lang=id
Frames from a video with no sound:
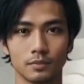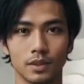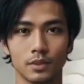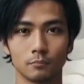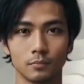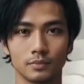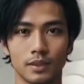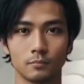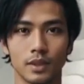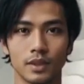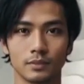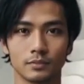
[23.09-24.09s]
Hal
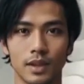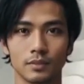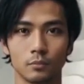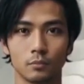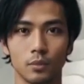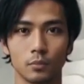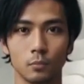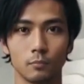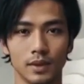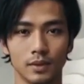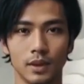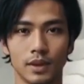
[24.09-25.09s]
pertama, aroma
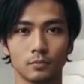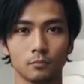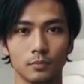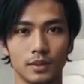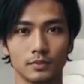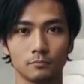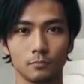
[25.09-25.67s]
kopi yang harum akan